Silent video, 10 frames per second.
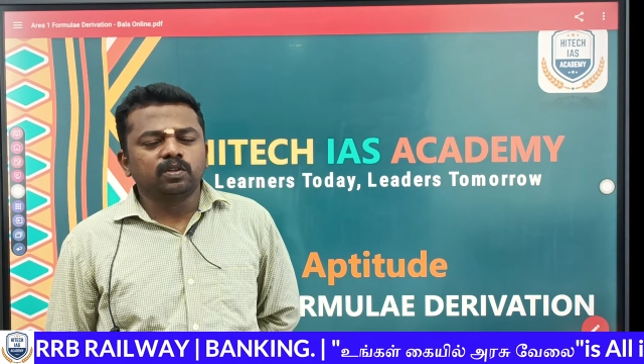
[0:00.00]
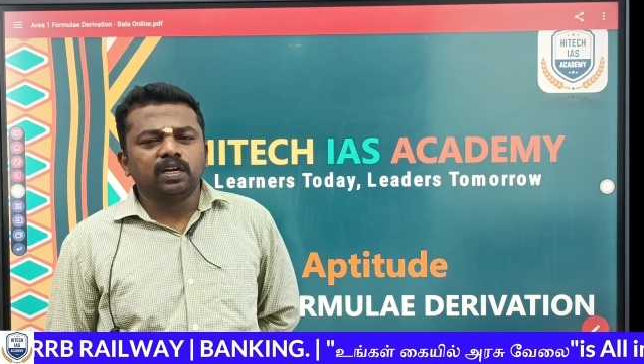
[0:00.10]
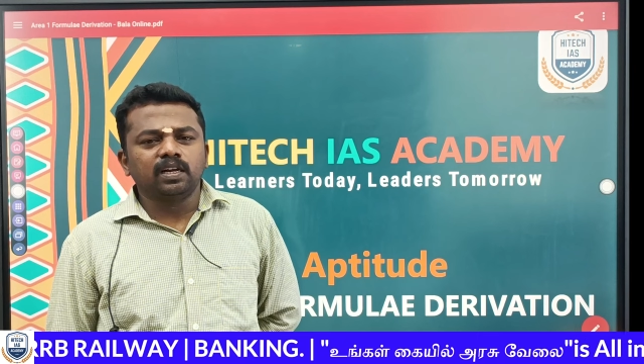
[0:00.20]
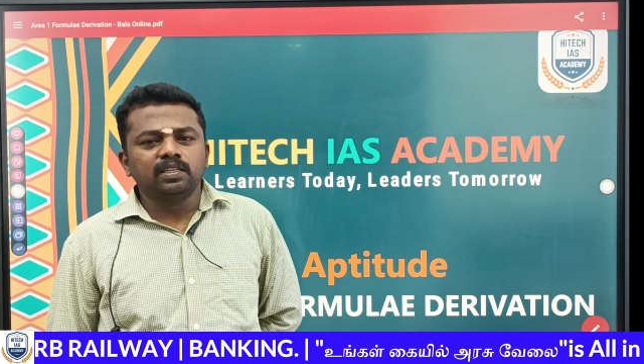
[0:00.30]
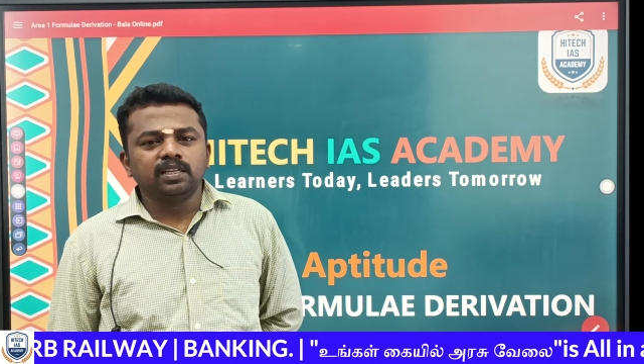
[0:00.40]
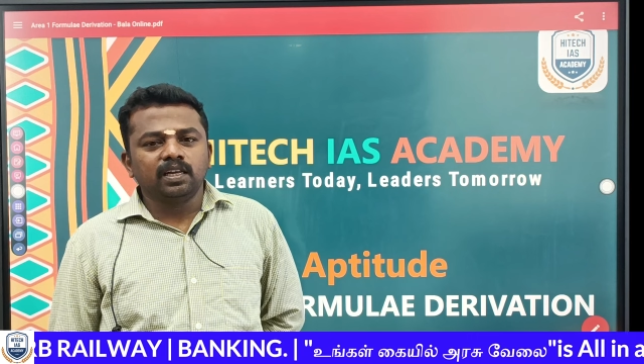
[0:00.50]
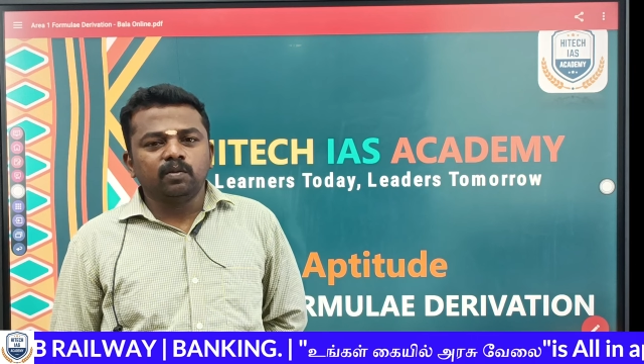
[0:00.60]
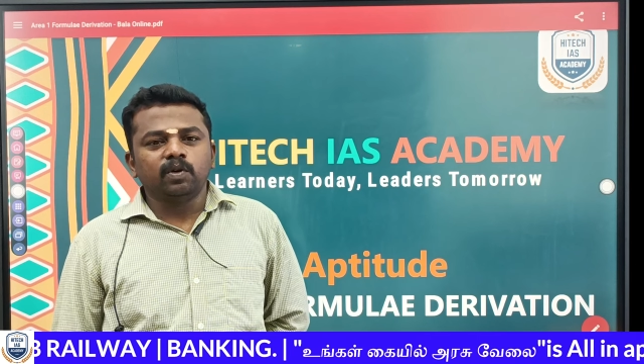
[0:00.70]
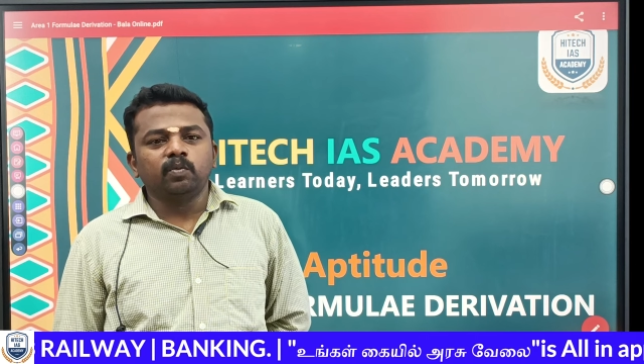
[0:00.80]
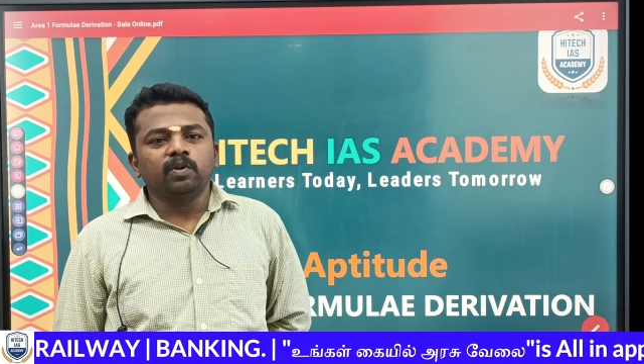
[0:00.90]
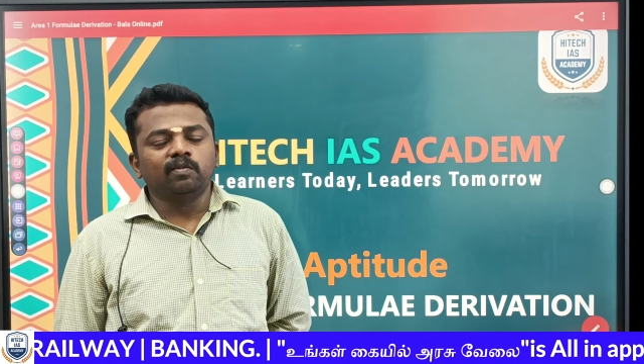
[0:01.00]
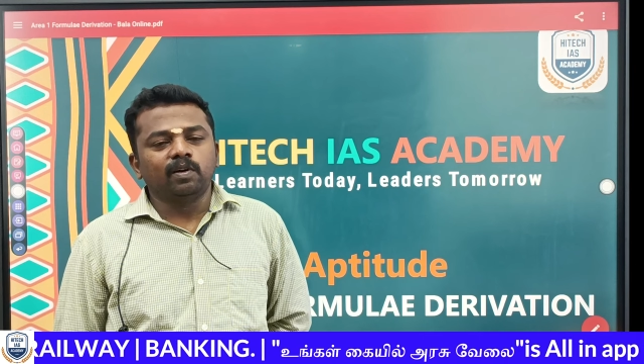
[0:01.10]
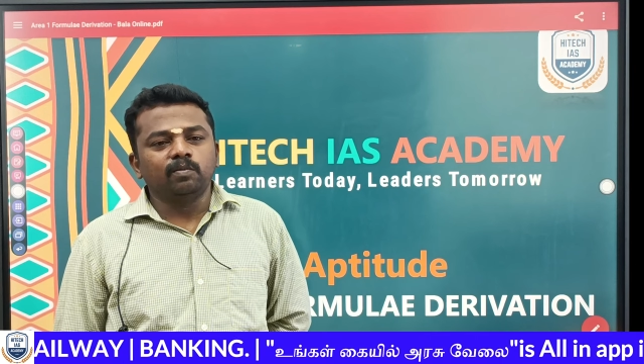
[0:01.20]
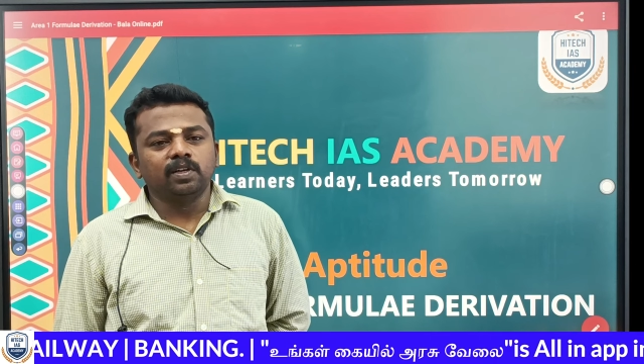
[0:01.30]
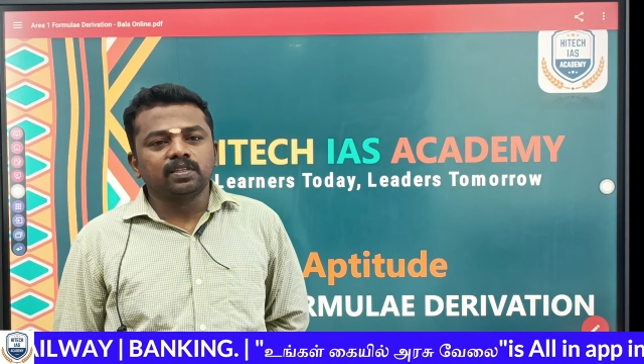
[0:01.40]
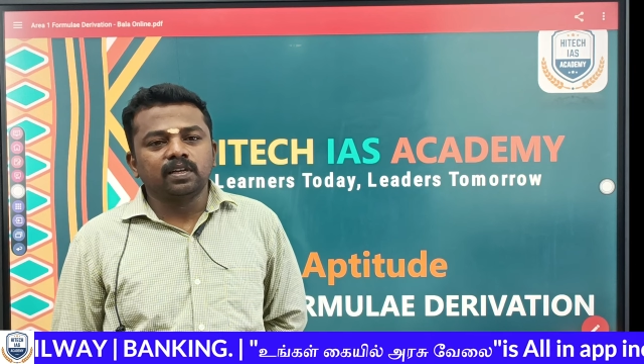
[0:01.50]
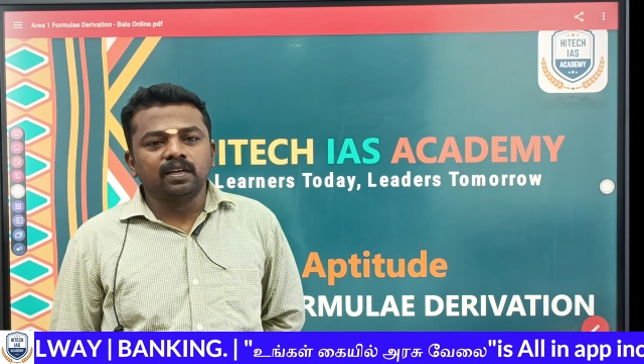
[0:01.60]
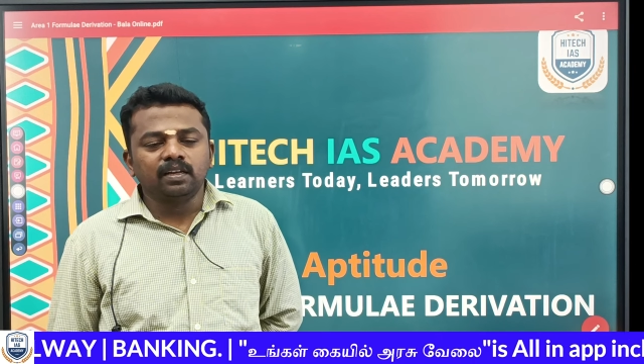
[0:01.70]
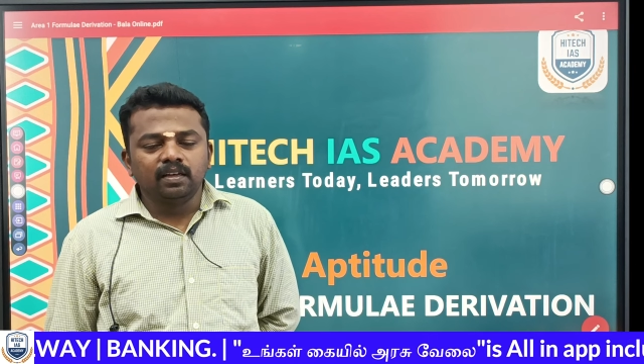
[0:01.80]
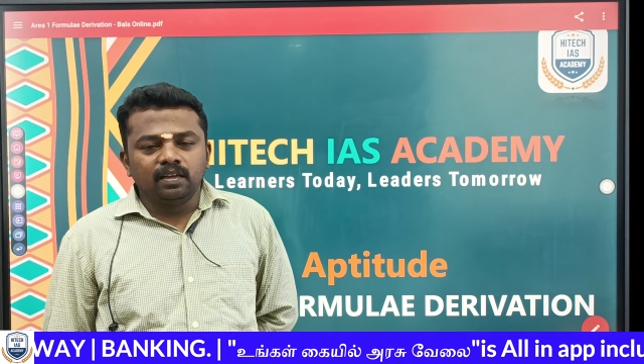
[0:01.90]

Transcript: ஸோ அட்லீஸ்ட் நீங்கள் என்ன பண்ண முடியும் ஃபார்முலாஸ்ல